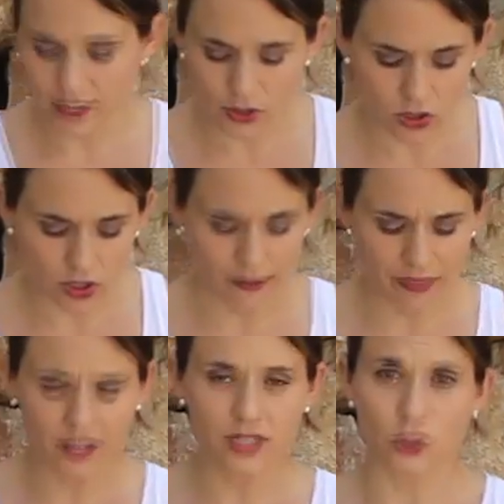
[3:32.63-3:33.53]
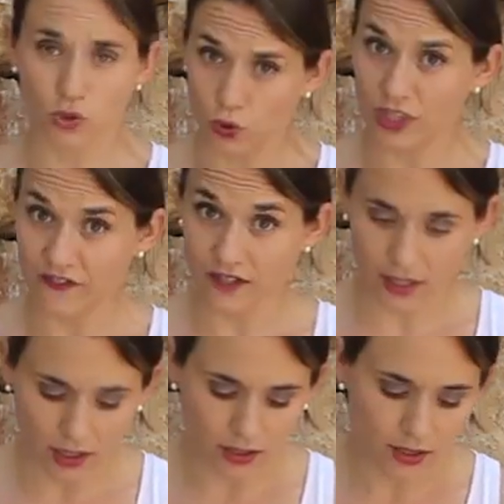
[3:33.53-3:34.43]
Que esto es lo que va a hacer que se nos
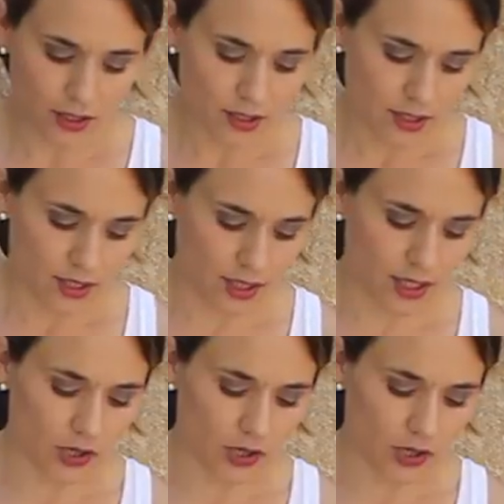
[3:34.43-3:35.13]
solidifique que